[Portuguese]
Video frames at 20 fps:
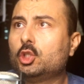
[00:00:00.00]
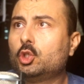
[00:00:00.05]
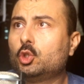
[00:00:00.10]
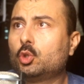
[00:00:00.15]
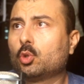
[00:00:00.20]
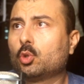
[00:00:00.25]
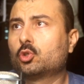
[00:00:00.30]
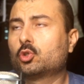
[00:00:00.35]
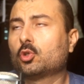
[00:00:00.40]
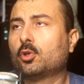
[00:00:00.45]

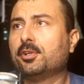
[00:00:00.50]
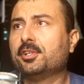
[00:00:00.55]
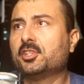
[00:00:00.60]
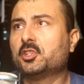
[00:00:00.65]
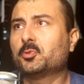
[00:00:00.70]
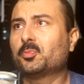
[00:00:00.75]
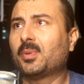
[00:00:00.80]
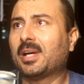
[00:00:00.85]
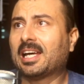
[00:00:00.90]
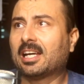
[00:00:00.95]

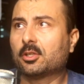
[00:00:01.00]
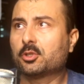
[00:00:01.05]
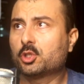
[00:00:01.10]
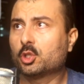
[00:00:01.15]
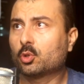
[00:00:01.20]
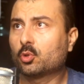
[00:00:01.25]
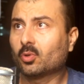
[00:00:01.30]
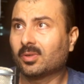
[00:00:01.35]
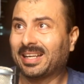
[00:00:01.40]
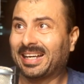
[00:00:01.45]
instruções
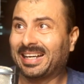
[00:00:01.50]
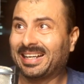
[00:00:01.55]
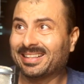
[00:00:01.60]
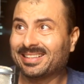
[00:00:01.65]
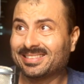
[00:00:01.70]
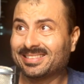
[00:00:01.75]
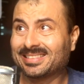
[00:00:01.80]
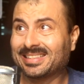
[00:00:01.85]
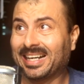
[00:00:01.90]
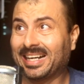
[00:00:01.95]

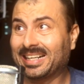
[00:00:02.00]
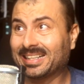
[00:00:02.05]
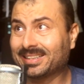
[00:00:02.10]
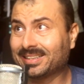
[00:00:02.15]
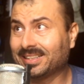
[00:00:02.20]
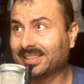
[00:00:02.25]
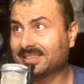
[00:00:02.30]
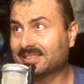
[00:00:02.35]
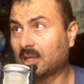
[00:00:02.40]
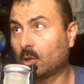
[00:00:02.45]
particulares
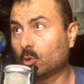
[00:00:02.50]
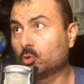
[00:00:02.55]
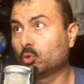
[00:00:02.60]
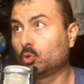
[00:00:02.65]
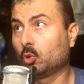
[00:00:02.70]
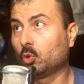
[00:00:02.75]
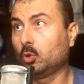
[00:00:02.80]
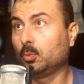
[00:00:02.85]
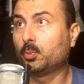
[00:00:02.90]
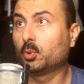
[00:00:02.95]
dadas
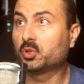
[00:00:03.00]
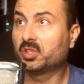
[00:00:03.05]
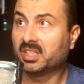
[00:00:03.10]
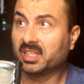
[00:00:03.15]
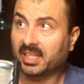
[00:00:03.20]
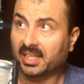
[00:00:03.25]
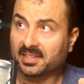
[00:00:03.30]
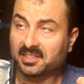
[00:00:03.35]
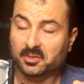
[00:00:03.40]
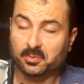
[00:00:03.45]
aos grupos
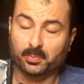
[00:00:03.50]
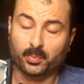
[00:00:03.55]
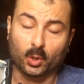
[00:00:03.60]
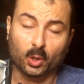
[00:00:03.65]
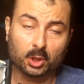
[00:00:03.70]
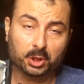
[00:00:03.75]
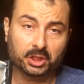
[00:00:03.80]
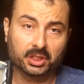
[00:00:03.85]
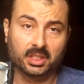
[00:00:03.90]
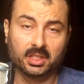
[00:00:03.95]
em
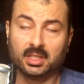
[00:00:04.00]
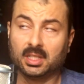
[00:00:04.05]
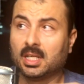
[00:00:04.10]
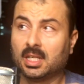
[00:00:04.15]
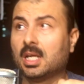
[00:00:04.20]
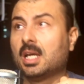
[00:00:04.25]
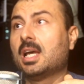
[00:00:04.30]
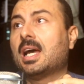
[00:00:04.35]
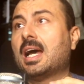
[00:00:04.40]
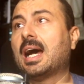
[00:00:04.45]

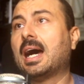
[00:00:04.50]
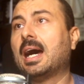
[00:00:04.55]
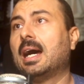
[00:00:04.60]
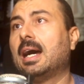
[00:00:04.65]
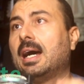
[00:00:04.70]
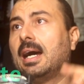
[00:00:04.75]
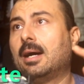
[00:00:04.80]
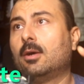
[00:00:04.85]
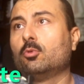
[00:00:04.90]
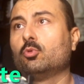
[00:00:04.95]
resposta
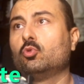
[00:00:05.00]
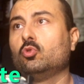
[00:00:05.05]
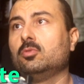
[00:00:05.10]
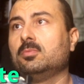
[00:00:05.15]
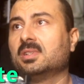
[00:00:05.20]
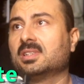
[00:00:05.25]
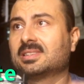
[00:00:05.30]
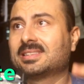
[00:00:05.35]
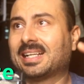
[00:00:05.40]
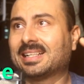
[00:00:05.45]
a
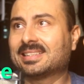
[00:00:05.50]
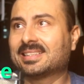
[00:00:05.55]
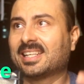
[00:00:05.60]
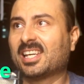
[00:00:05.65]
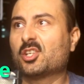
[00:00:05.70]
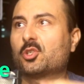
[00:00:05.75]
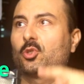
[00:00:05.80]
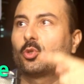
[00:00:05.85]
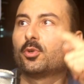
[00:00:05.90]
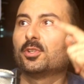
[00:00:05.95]
algumas das
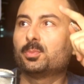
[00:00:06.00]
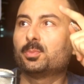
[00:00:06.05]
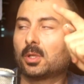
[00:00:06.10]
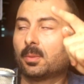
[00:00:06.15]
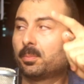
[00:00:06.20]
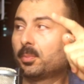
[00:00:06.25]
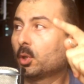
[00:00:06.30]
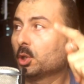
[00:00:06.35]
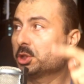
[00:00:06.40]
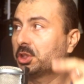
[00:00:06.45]
questões
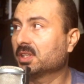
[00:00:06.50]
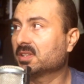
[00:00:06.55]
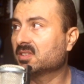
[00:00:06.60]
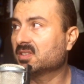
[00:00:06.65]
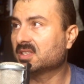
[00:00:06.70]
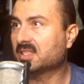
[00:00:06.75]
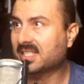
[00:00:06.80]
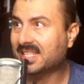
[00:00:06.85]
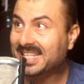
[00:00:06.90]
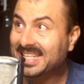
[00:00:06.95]

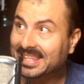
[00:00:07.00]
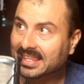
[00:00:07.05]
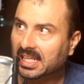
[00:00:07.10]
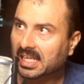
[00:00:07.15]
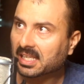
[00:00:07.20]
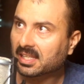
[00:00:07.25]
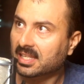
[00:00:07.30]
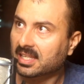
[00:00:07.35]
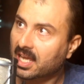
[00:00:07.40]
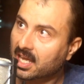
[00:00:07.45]
propostas
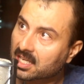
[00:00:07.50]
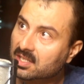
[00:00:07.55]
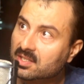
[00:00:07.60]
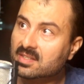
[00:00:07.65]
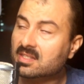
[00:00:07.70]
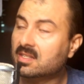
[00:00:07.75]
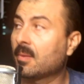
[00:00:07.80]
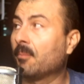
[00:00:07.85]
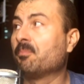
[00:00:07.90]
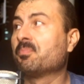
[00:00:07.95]
item
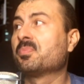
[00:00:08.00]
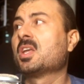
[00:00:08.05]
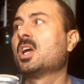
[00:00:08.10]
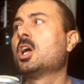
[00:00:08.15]
10